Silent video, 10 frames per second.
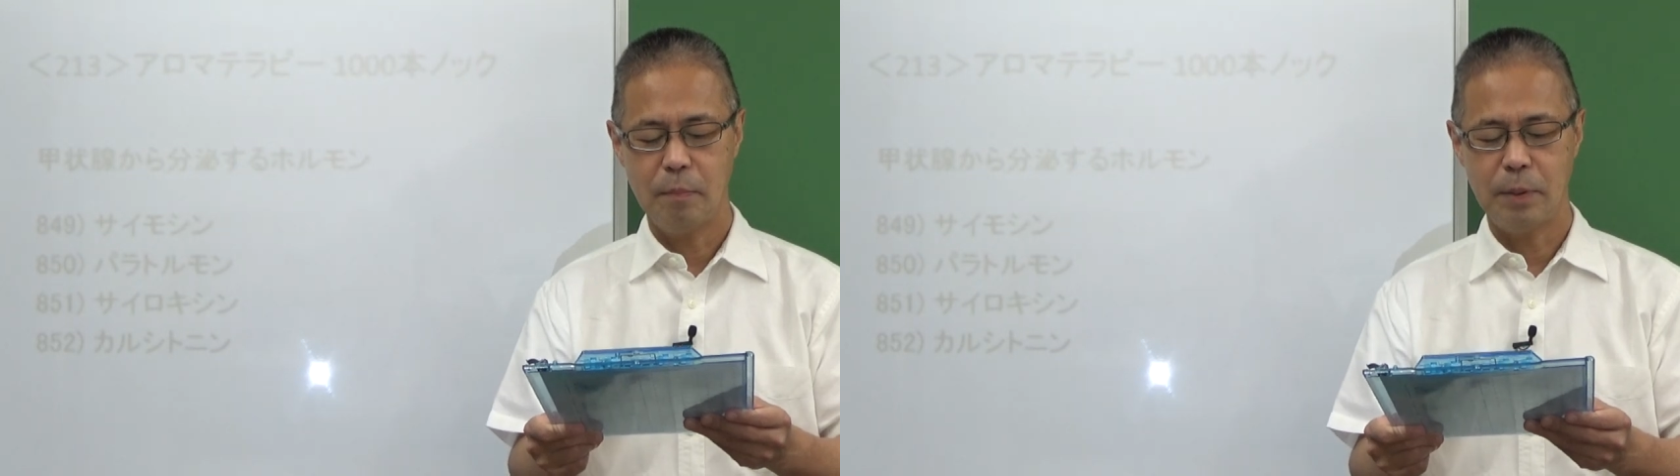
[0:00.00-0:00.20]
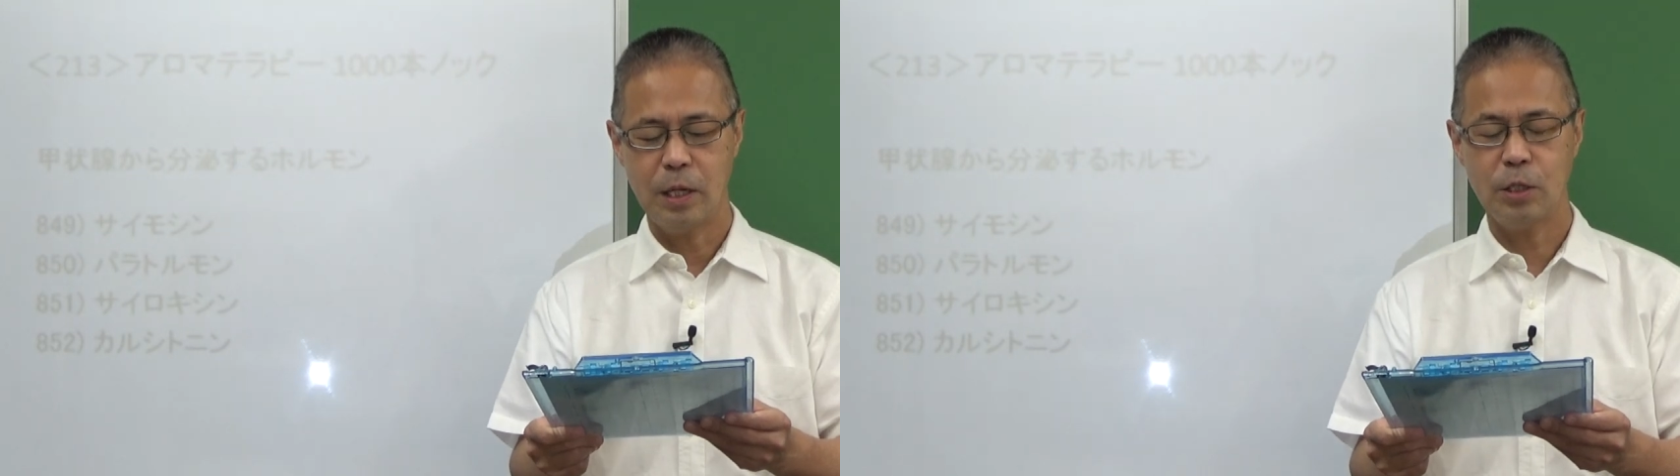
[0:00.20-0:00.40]

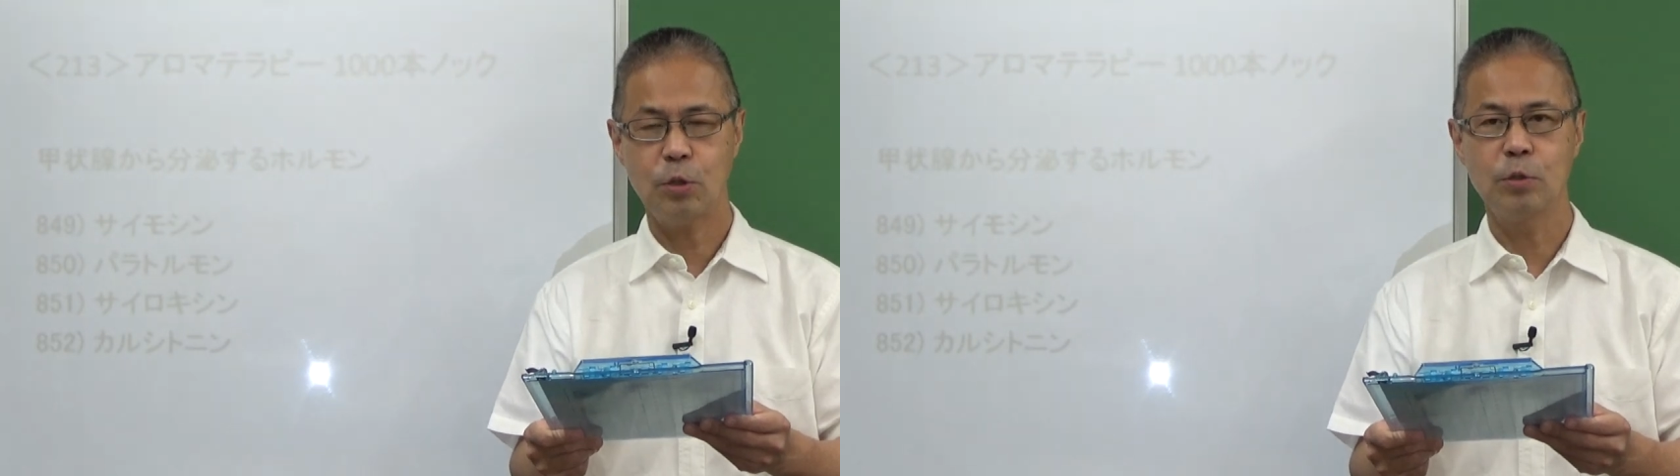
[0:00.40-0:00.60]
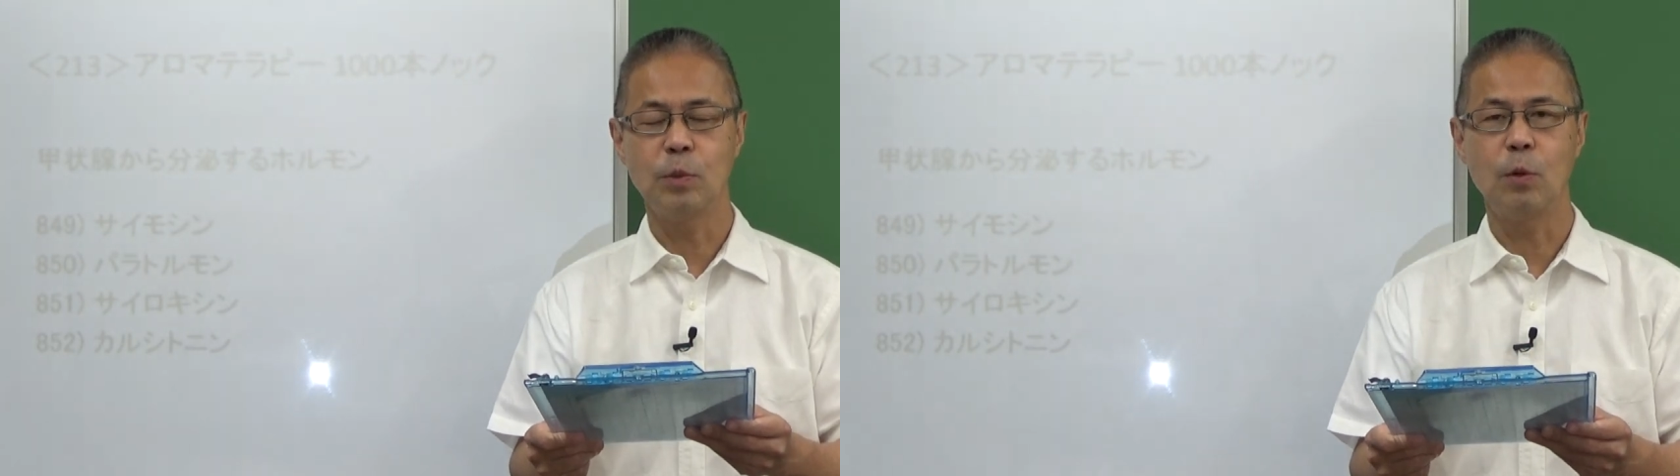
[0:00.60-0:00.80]

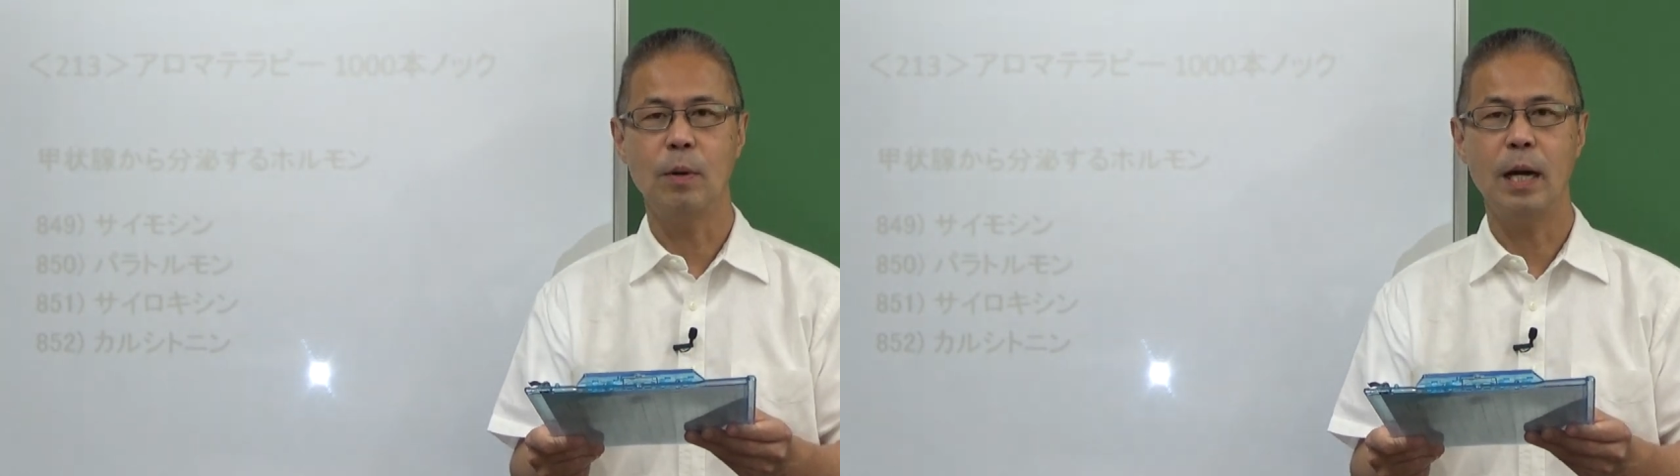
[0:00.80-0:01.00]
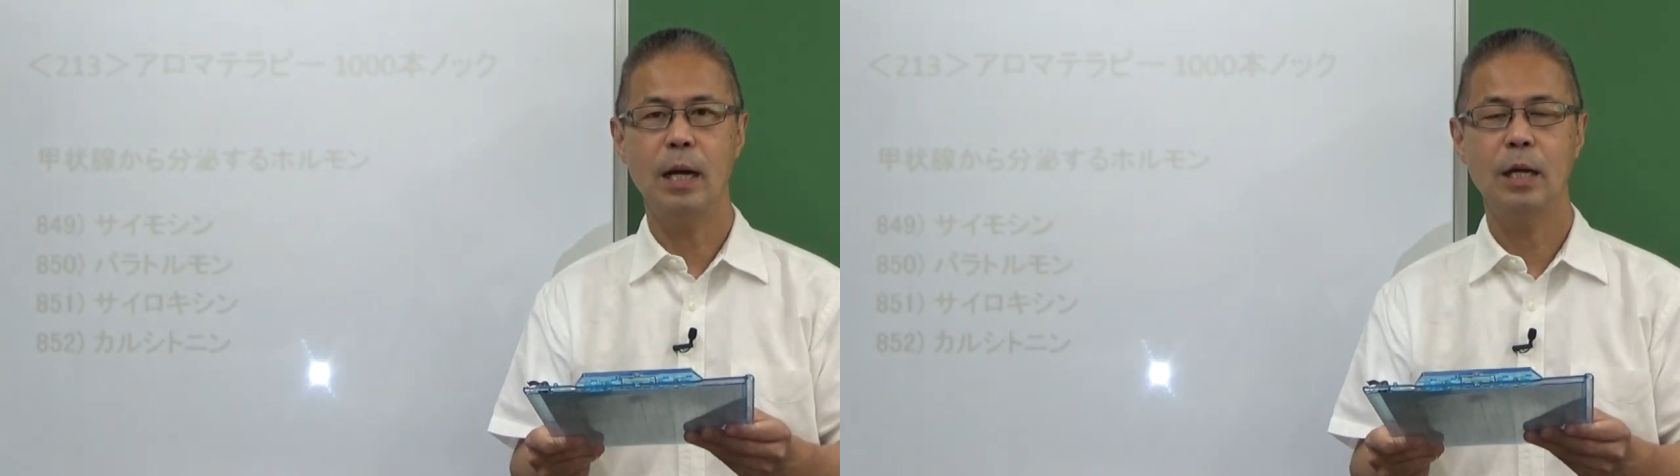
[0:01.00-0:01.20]
パラトルモン
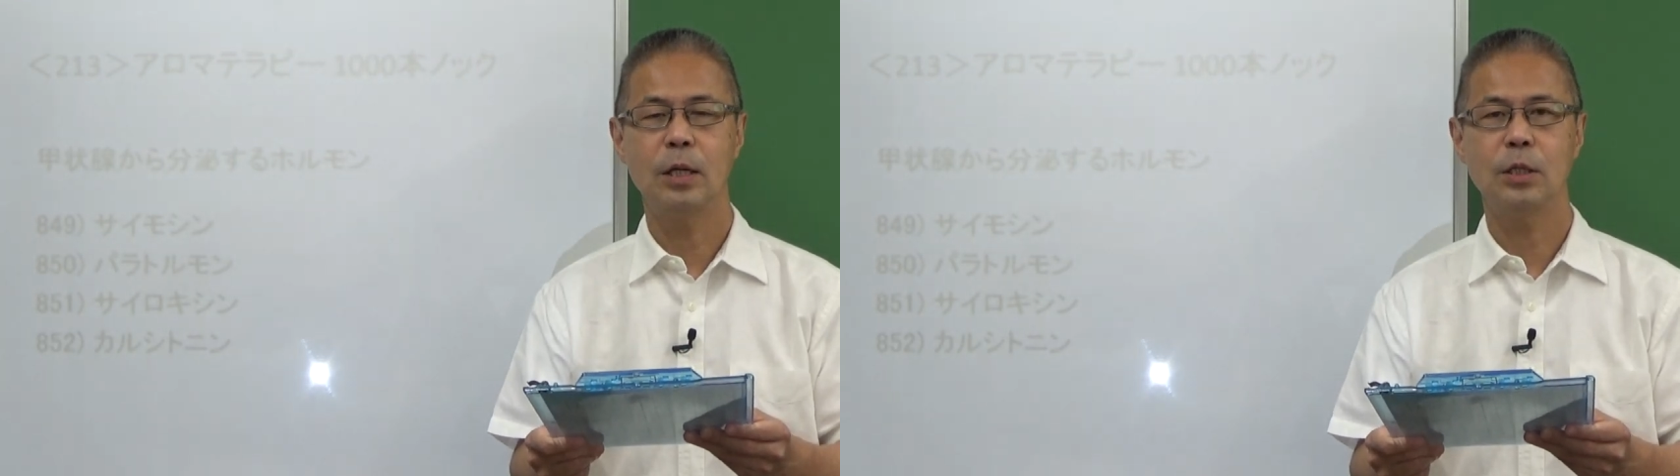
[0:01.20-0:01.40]
は